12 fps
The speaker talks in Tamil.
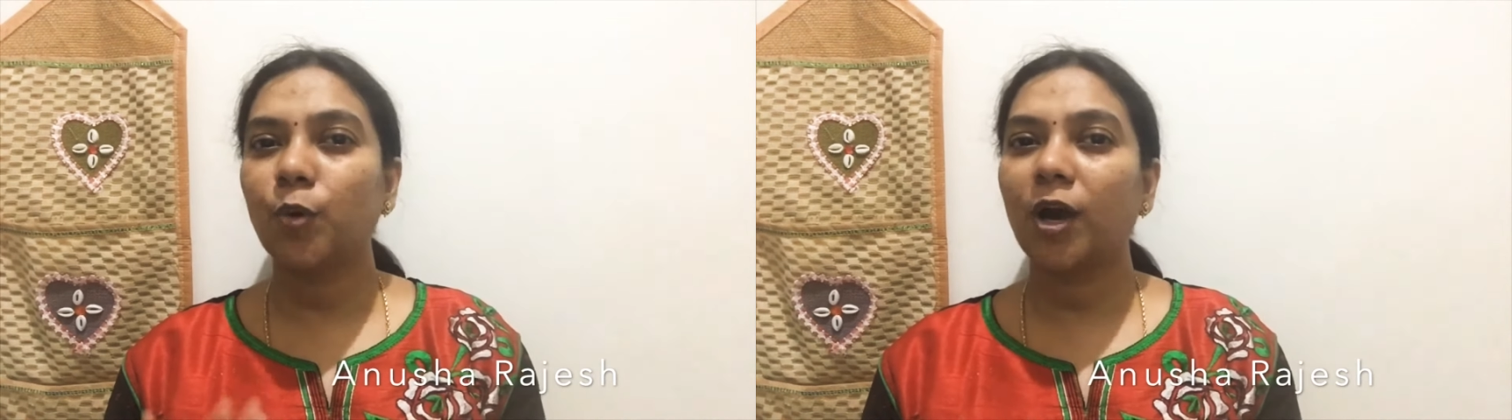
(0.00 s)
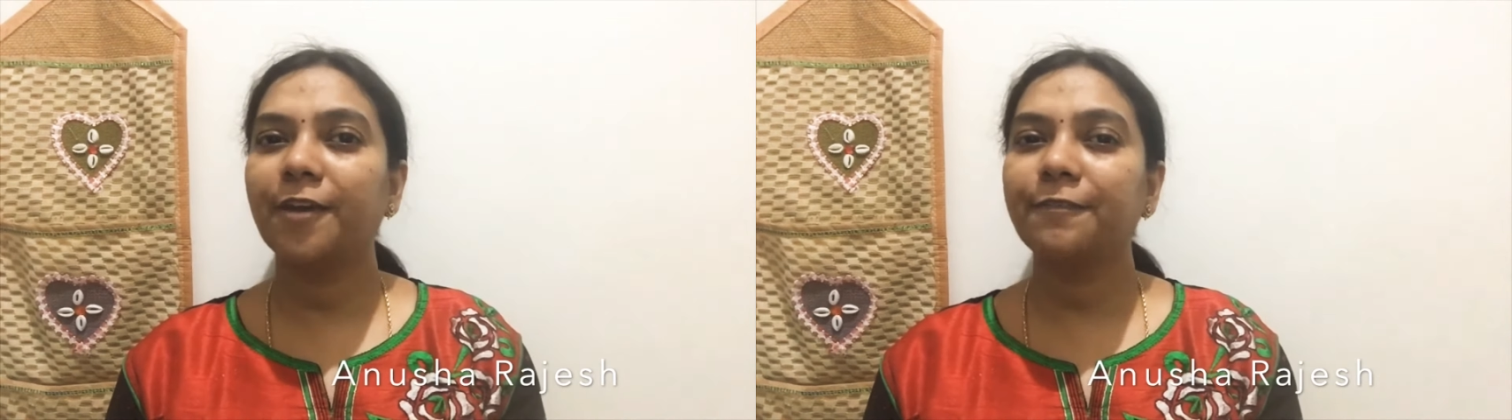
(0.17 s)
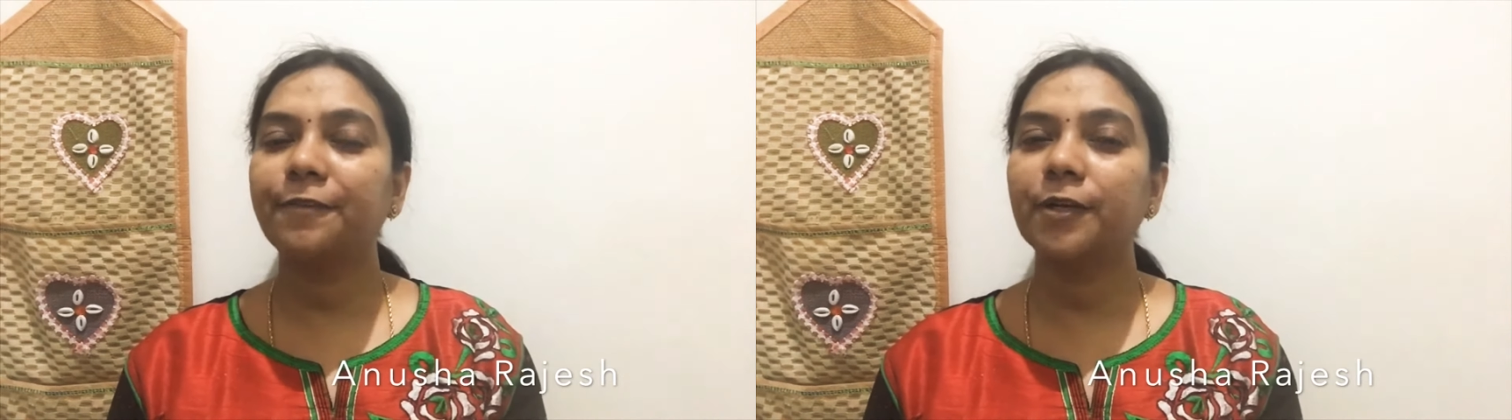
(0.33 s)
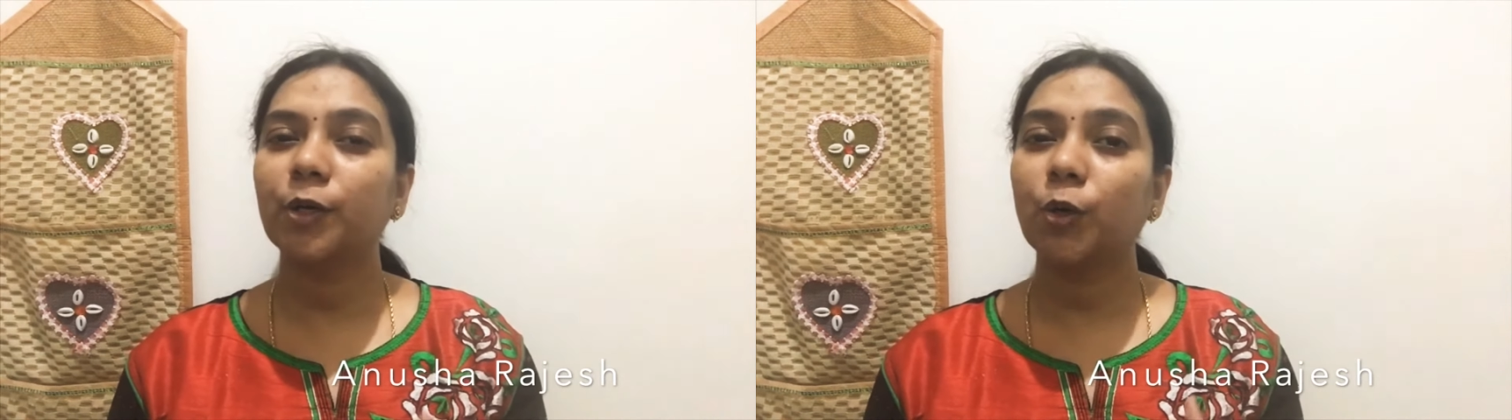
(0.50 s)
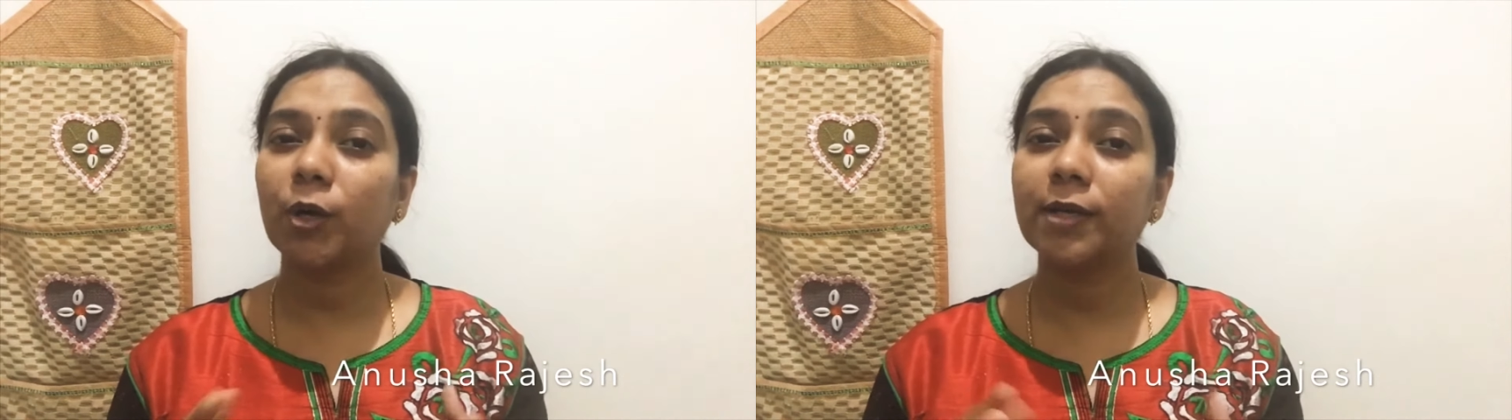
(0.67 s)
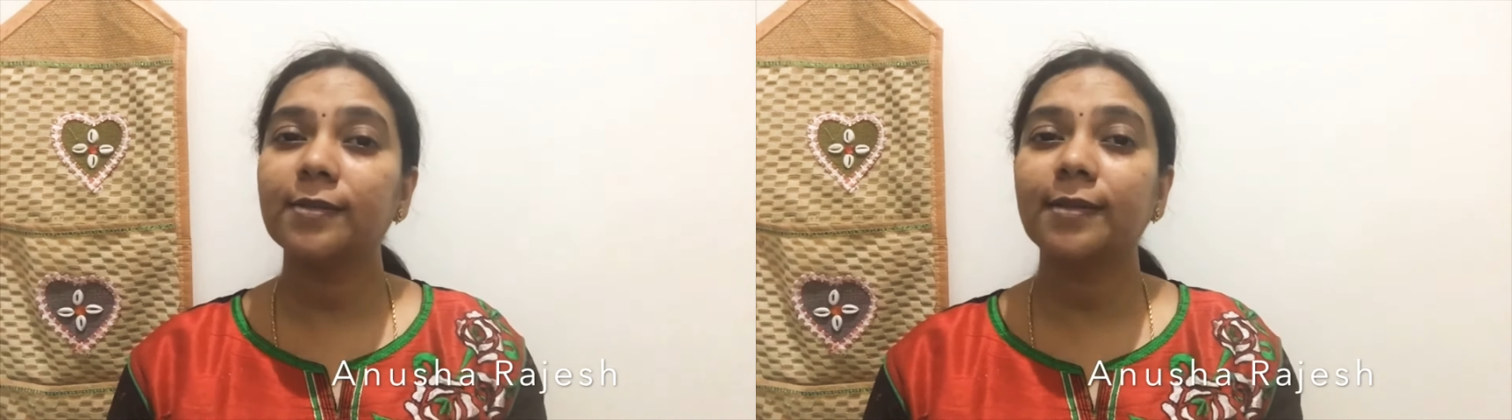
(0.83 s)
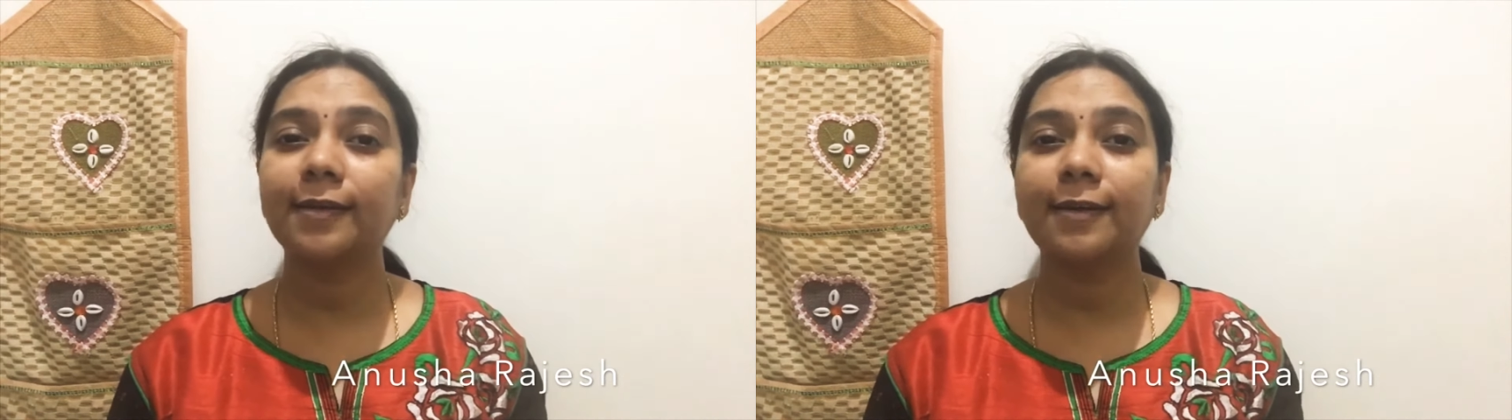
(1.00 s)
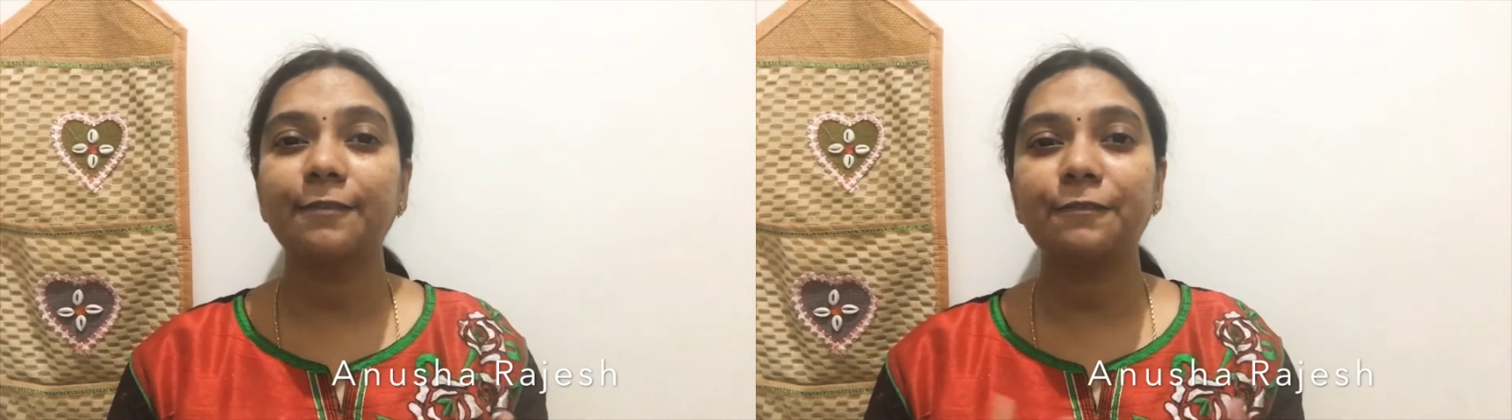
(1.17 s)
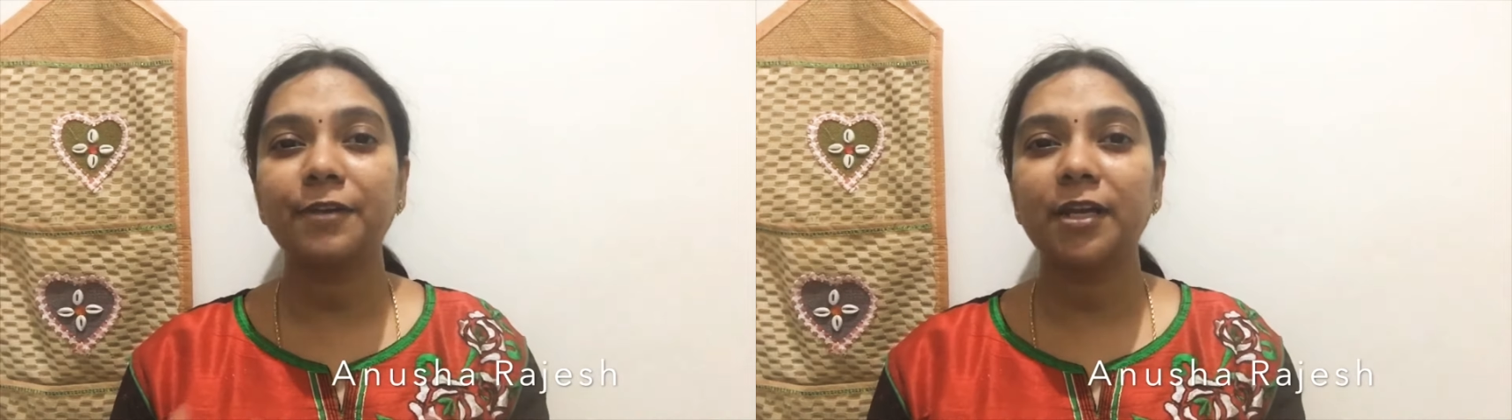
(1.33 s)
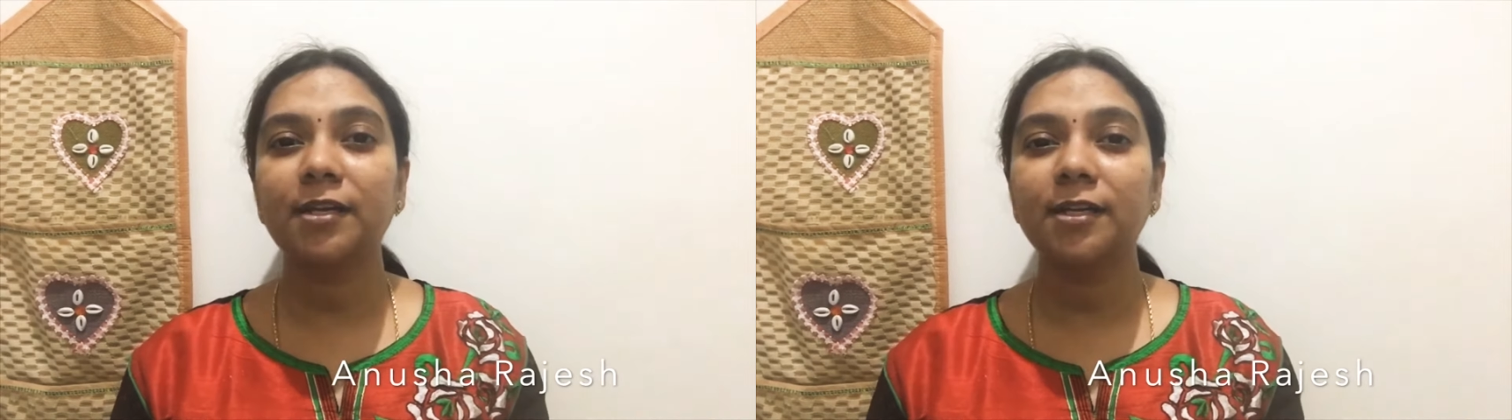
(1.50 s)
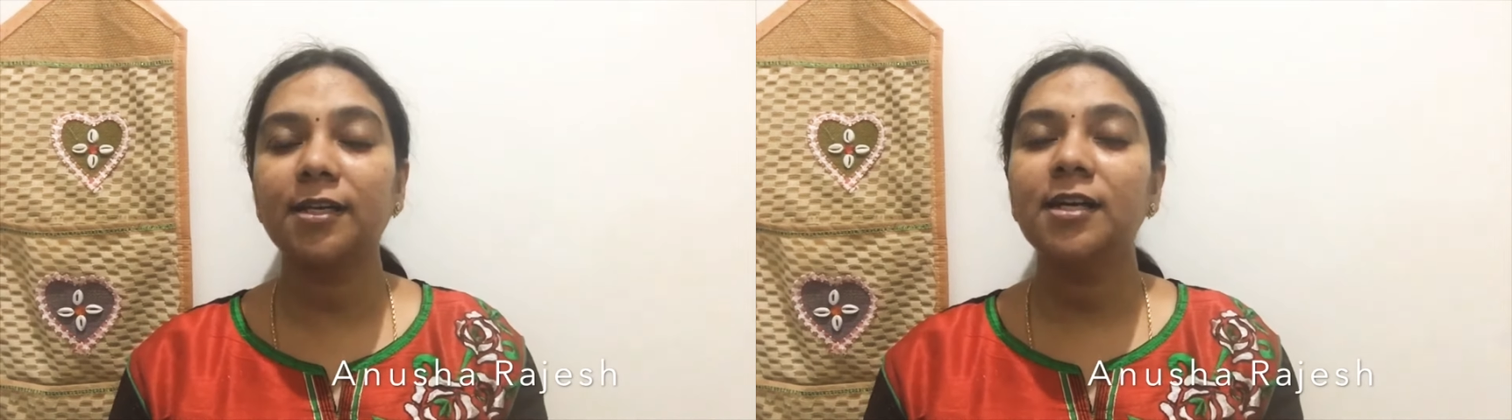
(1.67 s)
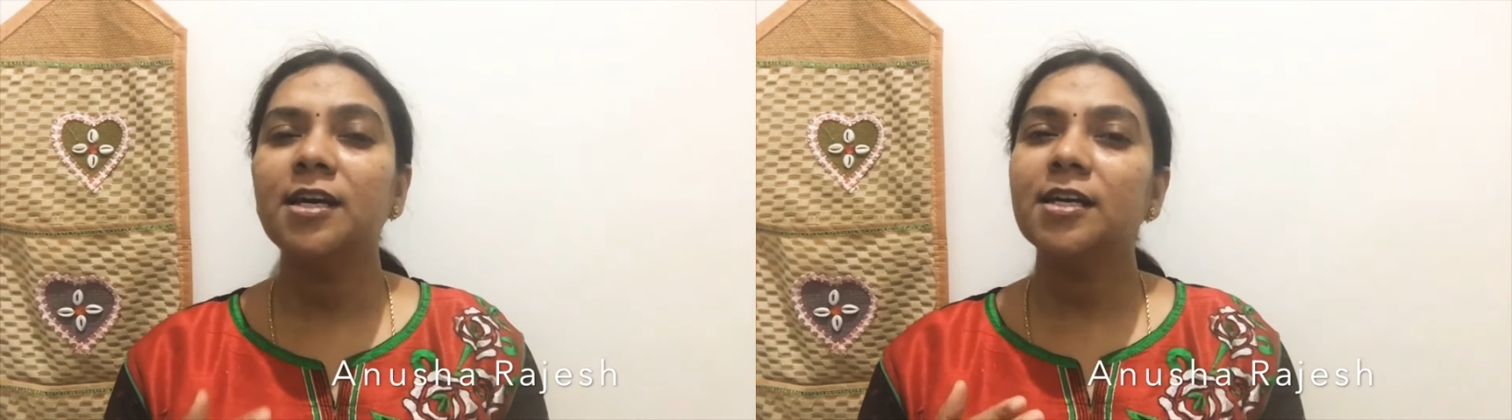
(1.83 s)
ஒய்ஃபு குழந்தைங்க ஃப்ரெண்டு